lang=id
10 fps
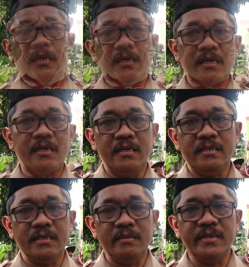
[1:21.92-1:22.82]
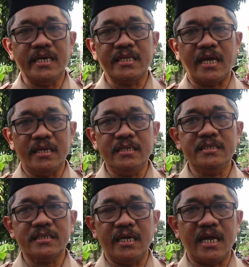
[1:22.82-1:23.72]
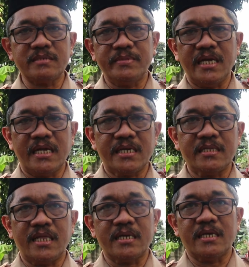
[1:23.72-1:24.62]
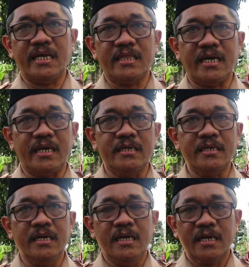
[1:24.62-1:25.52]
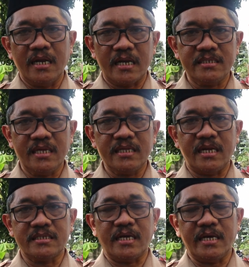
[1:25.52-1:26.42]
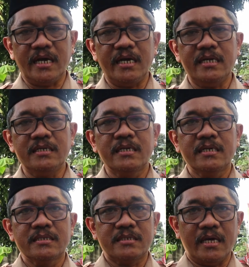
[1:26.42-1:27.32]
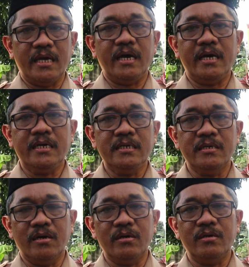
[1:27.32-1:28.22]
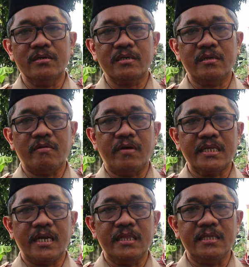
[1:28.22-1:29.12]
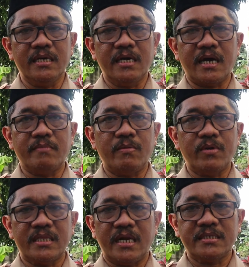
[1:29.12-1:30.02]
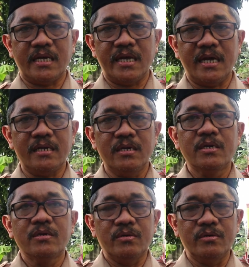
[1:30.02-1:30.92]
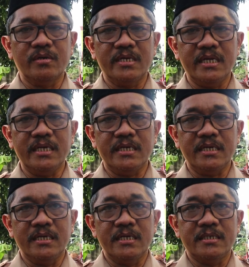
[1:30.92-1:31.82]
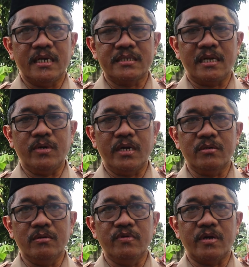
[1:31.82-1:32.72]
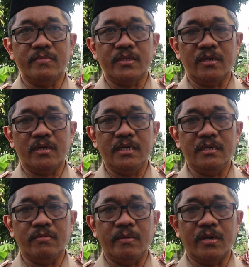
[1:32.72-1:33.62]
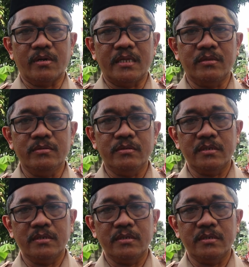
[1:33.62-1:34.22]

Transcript: Uh, demikian tadi sekilas penjelasan tentang kegiatan gelar senja di Tanah Sareal. Saya Yono, Ketua Kuartir Ranting Gerakan Pramuka Tanah Sareal, undur diri. Assalamualaikum warahmatullahi wabarakatuh.